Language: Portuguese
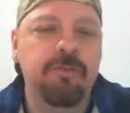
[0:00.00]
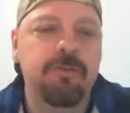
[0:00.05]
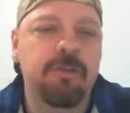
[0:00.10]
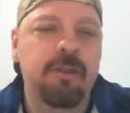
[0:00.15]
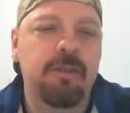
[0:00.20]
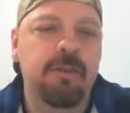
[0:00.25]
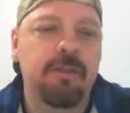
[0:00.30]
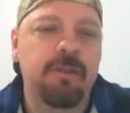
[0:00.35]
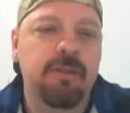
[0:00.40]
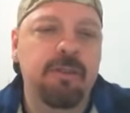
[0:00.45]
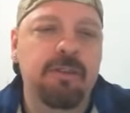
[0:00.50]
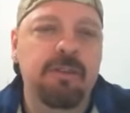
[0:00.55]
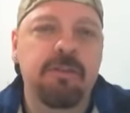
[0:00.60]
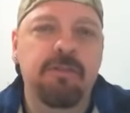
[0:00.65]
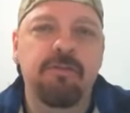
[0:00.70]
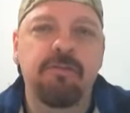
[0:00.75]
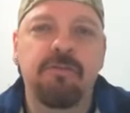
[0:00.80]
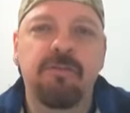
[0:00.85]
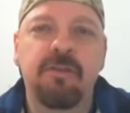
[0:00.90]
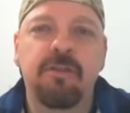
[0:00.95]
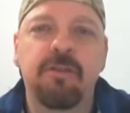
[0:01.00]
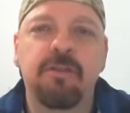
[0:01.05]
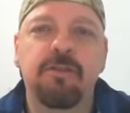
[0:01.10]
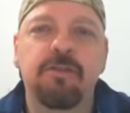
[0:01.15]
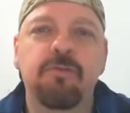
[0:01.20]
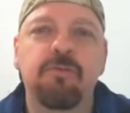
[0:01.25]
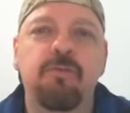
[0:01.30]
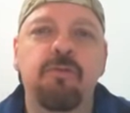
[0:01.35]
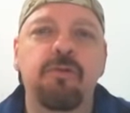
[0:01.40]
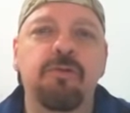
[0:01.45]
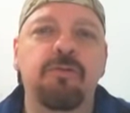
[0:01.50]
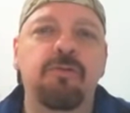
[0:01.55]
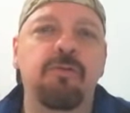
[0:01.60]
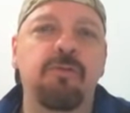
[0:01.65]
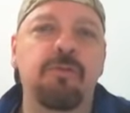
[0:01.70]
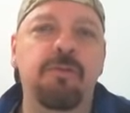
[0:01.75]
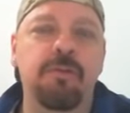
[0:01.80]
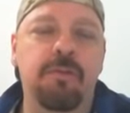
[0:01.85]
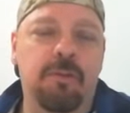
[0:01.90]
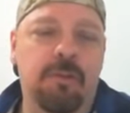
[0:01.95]
vão ter vendas
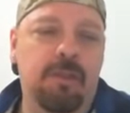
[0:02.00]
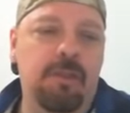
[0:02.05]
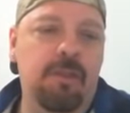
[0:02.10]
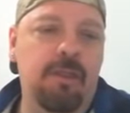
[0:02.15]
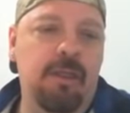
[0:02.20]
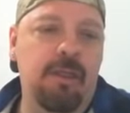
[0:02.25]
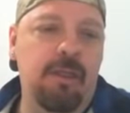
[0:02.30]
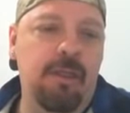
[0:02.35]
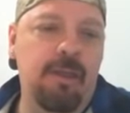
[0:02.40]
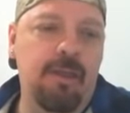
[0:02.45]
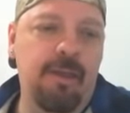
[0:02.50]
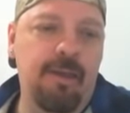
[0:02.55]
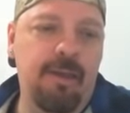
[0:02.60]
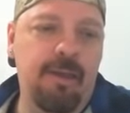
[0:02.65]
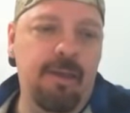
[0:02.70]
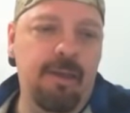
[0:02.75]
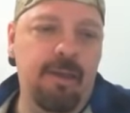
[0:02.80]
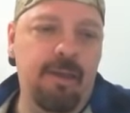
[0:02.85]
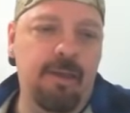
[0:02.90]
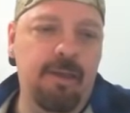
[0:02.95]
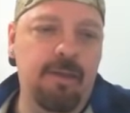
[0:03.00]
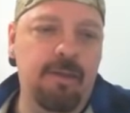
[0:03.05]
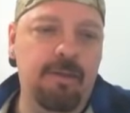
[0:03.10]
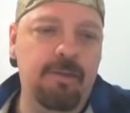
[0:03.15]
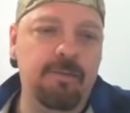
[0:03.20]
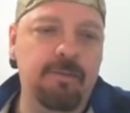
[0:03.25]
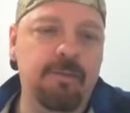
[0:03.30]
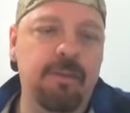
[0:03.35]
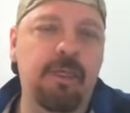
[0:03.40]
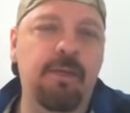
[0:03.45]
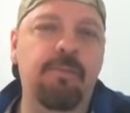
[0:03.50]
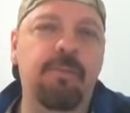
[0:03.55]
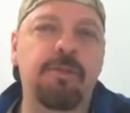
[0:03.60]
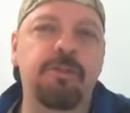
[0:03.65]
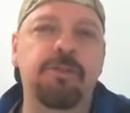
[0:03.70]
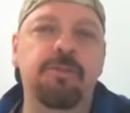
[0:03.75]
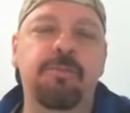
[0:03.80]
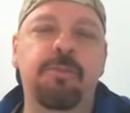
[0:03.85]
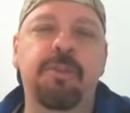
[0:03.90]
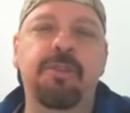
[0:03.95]
muito, é, de
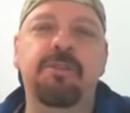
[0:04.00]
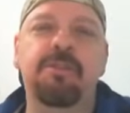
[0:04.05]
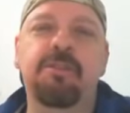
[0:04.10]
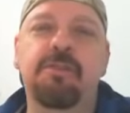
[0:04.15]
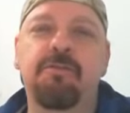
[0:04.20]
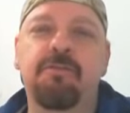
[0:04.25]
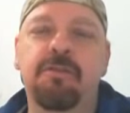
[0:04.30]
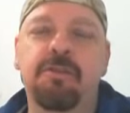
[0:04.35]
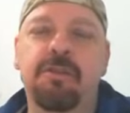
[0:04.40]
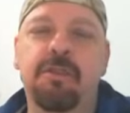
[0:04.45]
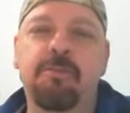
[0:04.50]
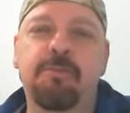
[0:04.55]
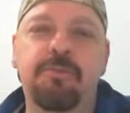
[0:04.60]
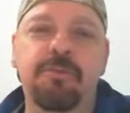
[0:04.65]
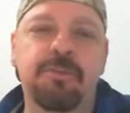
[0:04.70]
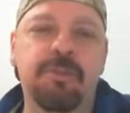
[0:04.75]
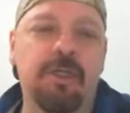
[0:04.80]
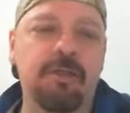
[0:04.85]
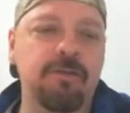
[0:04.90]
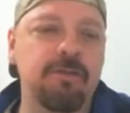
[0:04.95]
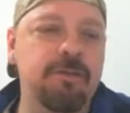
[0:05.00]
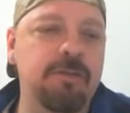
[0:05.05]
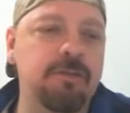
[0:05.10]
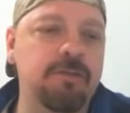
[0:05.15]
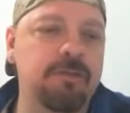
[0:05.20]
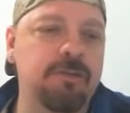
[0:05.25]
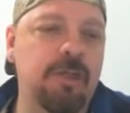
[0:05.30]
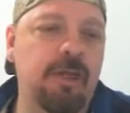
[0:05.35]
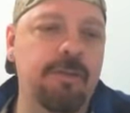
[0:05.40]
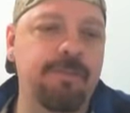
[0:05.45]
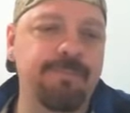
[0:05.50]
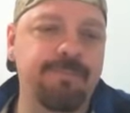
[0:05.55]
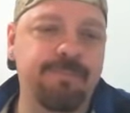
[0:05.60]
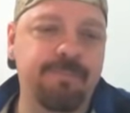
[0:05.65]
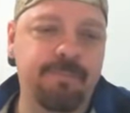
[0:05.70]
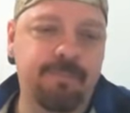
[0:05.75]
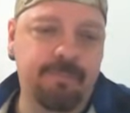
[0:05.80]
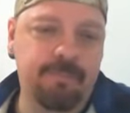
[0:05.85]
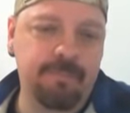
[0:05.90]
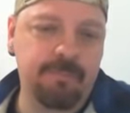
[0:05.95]
repente, expressivas aí para os Estados Unidos, tá?
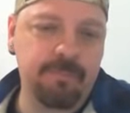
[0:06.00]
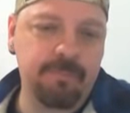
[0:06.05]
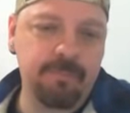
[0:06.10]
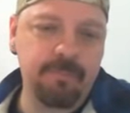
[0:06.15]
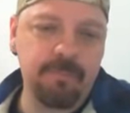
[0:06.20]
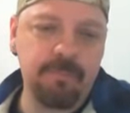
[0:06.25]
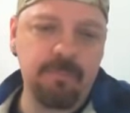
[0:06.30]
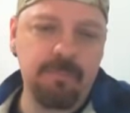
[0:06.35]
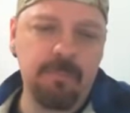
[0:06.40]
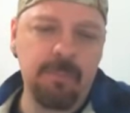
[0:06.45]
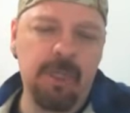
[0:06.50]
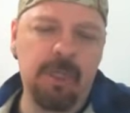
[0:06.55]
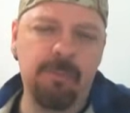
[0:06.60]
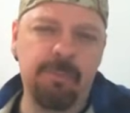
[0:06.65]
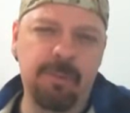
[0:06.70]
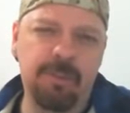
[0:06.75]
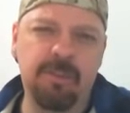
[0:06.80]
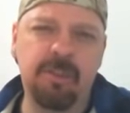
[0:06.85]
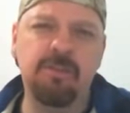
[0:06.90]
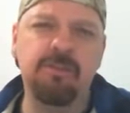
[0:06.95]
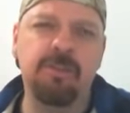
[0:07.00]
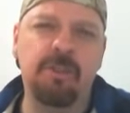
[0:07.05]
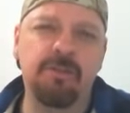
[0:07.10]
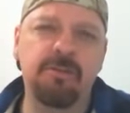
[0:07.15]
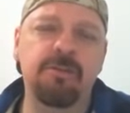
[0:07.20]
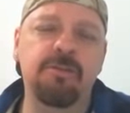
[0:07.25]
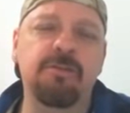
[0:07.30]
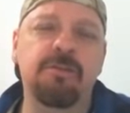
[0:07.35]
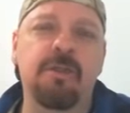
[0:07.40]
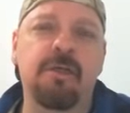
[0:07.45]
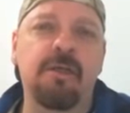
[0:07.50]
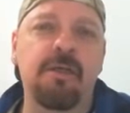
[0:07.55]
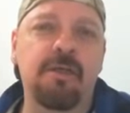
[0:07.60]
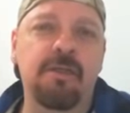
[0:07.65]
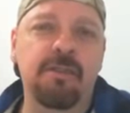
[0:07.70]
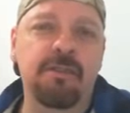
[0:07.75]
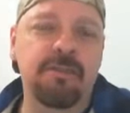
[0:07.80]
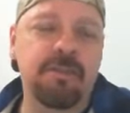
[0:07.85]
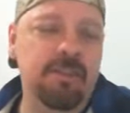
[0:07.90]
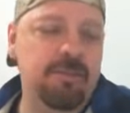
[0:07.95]
Apesar dos Estados Unidos
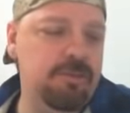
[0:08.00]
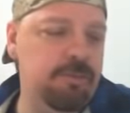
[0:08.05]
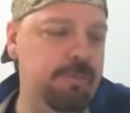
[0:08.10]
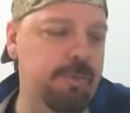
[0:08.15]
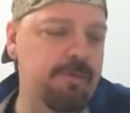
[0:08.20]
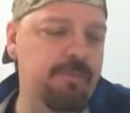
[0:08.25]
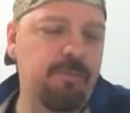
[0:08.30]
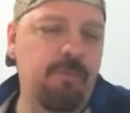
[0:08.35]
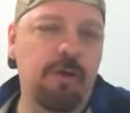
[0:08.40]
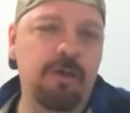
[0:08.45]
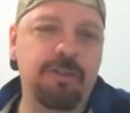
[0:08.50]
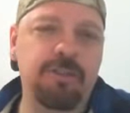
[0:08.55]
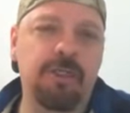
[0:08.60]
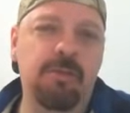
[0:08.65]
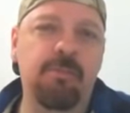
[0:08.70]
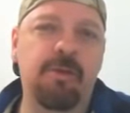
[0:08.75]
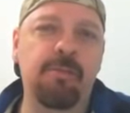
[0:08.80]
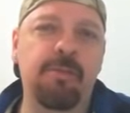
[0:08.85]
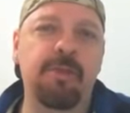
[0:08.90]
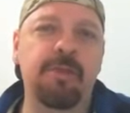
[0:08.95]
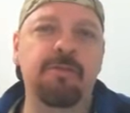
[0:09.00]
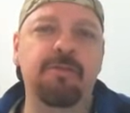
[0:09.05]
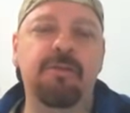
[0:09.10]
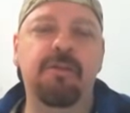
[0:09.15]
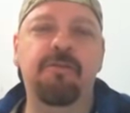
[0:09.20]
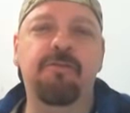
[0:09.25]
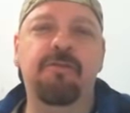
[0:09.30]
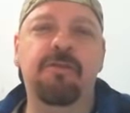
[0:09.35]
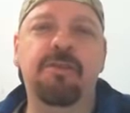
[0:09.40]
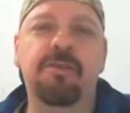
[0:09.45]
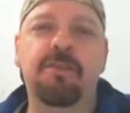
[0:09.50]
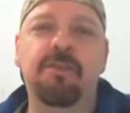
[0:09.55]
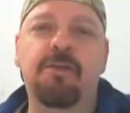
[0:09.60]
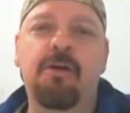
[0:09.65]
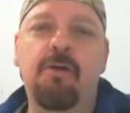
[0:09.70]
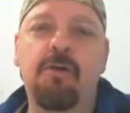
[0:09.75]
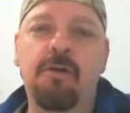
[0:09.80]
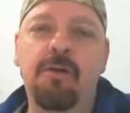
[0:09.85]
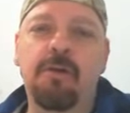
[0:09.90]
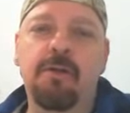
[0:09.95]
ser super forte em armamento, defesa
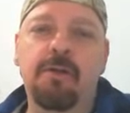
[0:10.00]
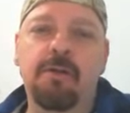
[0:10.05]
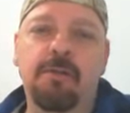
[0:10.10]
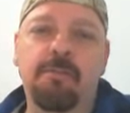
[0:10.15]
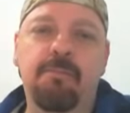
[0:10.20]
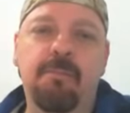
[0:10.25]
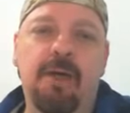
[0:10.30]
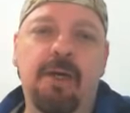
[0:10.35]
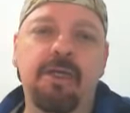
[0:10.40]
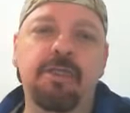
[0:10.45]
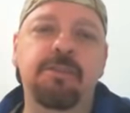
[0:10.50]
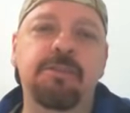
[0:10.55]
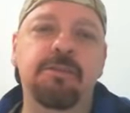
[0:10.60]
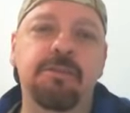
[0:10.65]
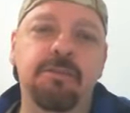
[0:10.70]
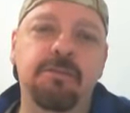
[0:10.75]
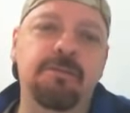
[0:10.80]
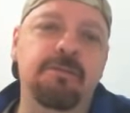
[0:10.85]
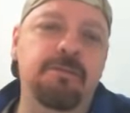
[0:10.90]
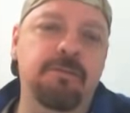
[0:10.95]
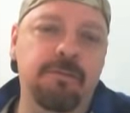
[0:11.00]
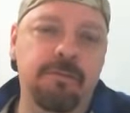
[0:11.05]
tal, mas